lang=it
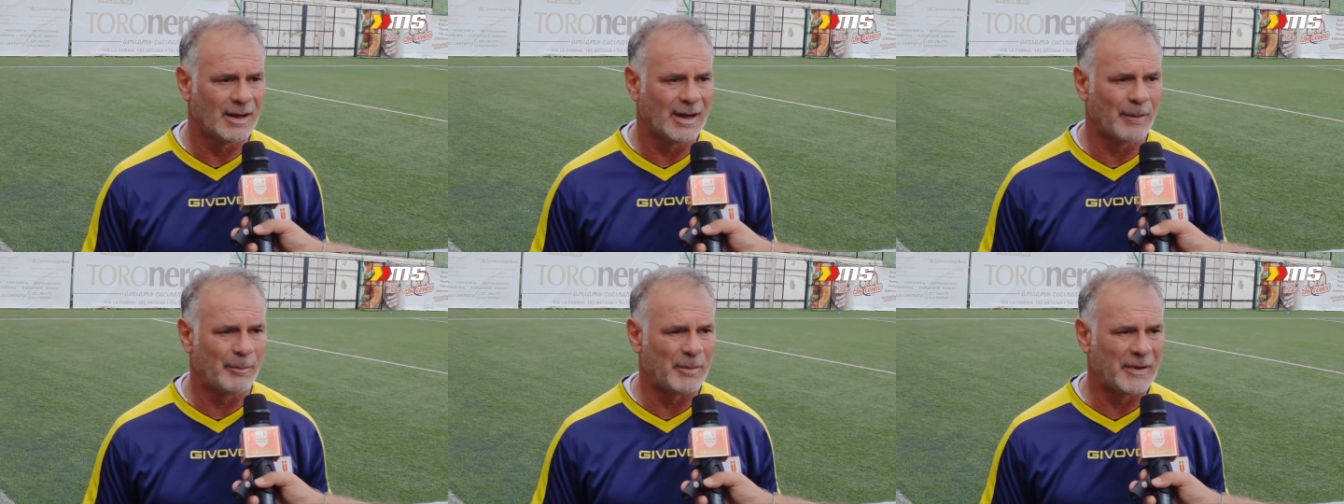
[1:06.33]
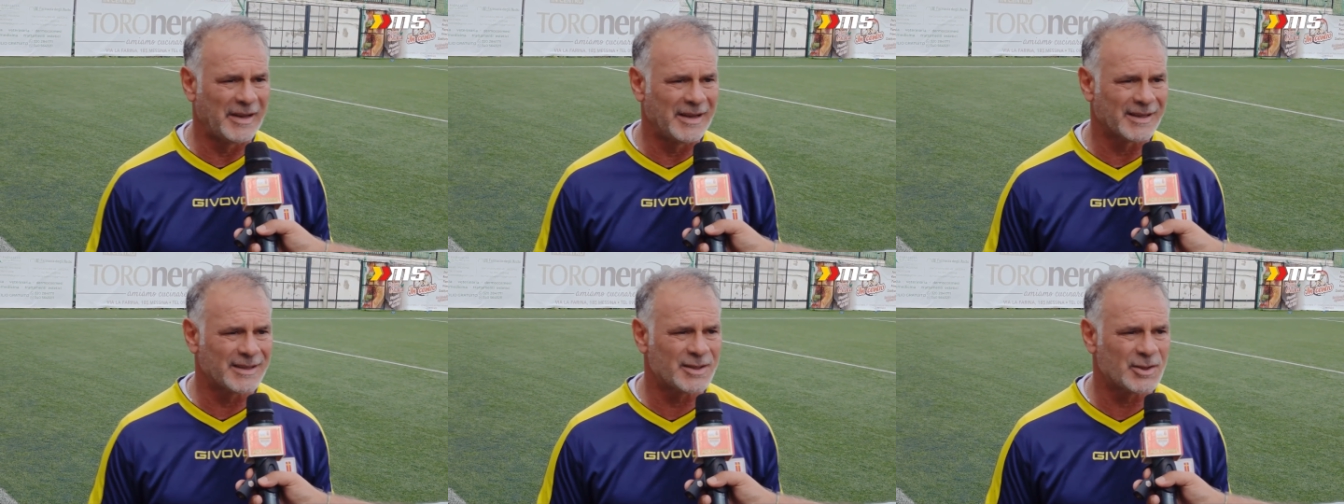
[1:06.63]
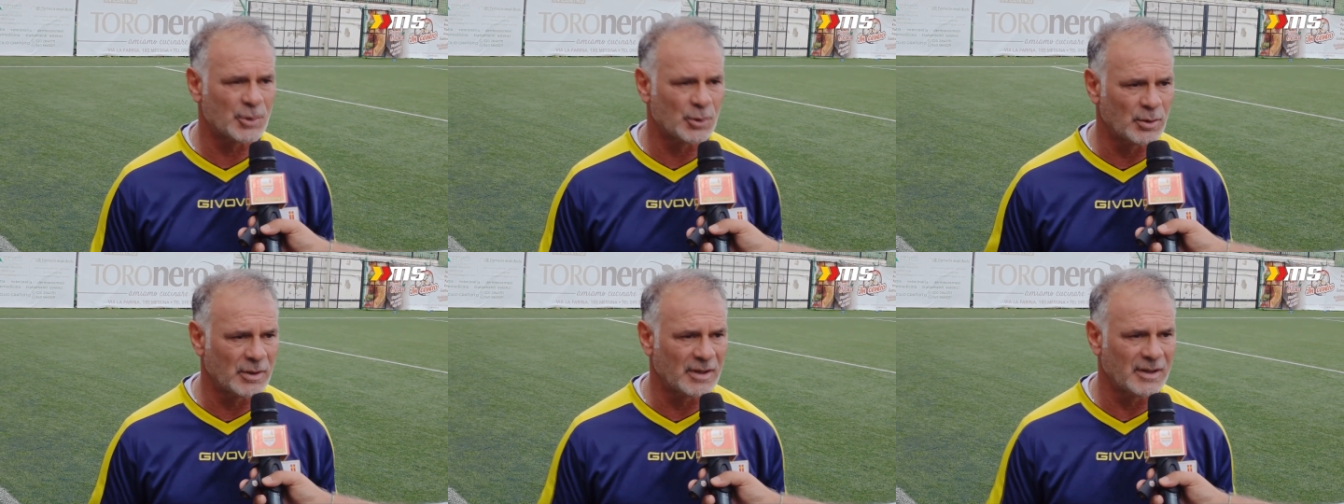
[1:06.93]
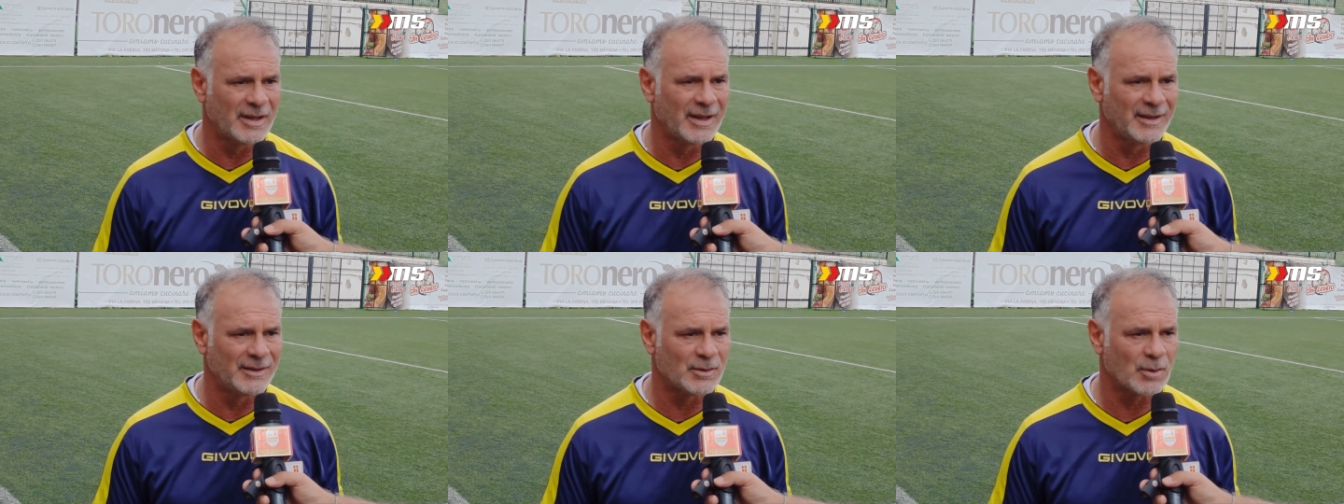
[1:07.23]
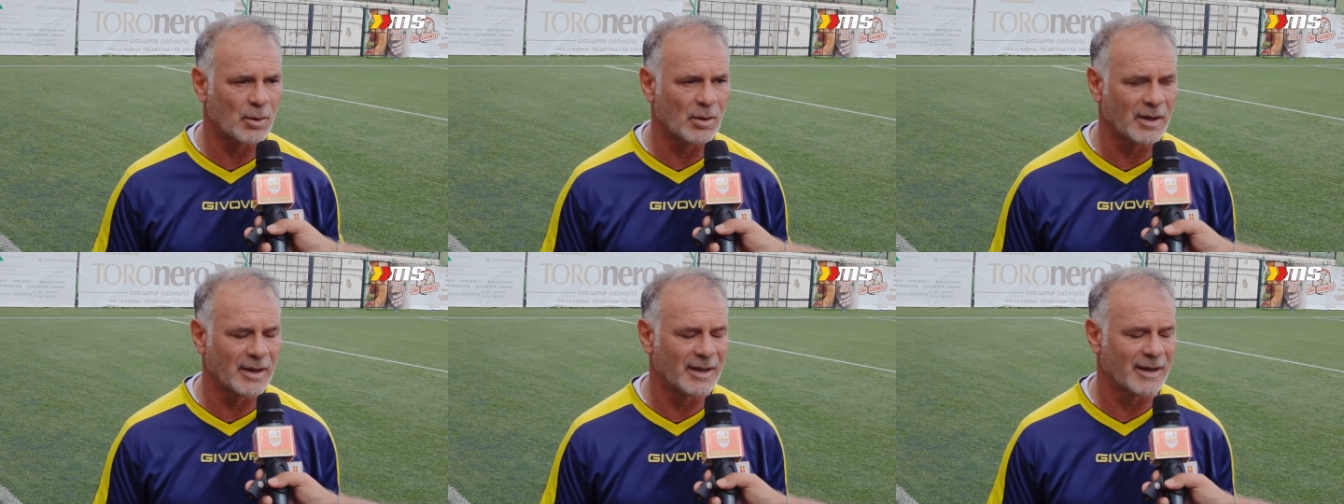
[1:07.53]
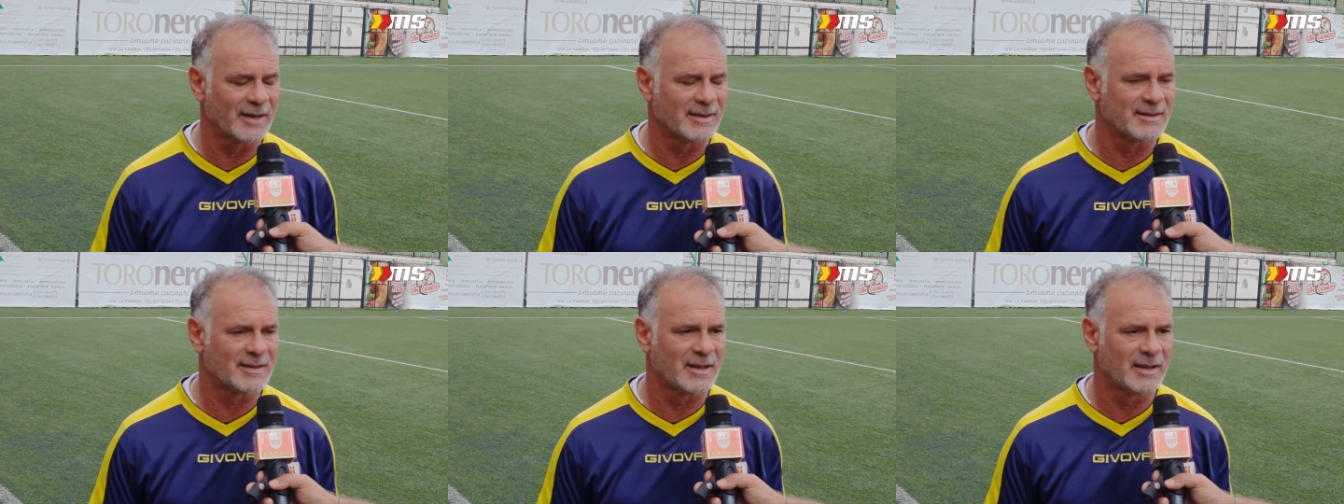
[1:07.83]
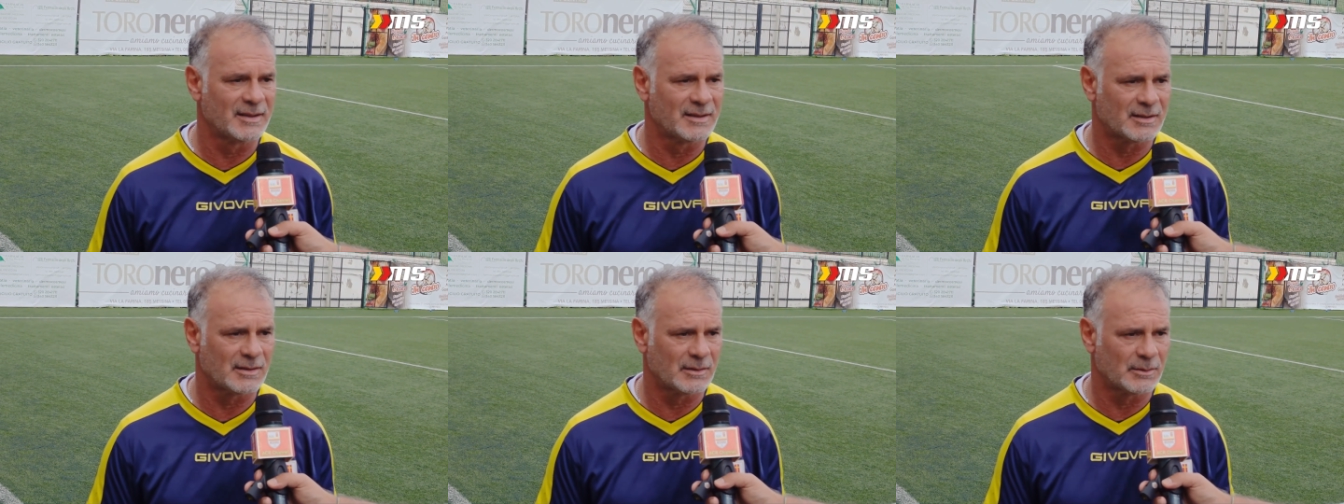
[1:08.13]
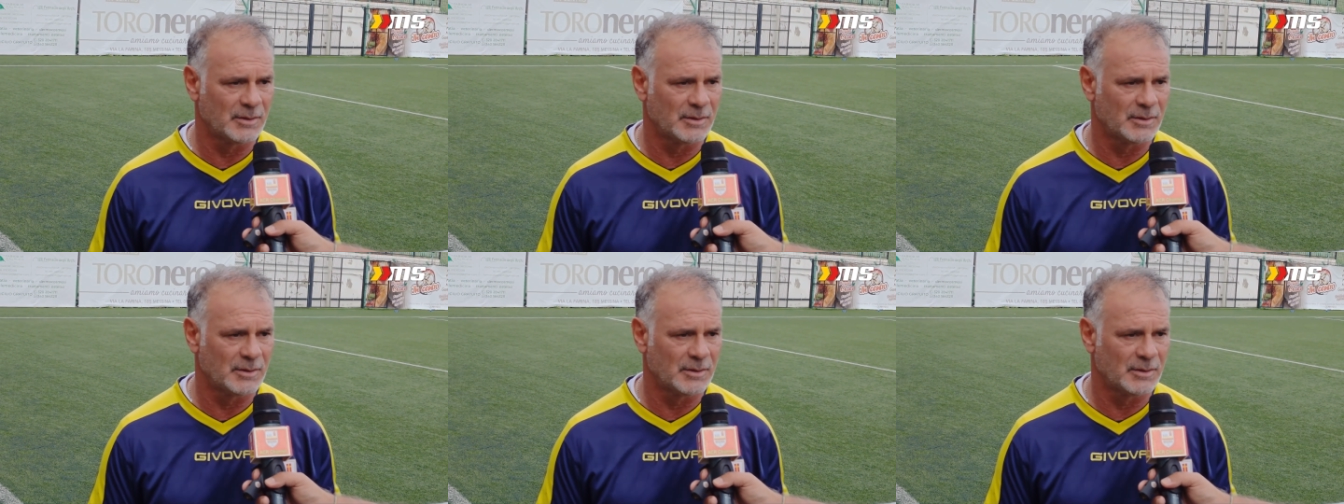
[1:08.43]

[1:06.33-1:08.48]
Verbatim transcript: applicazione dentro la gara stessa,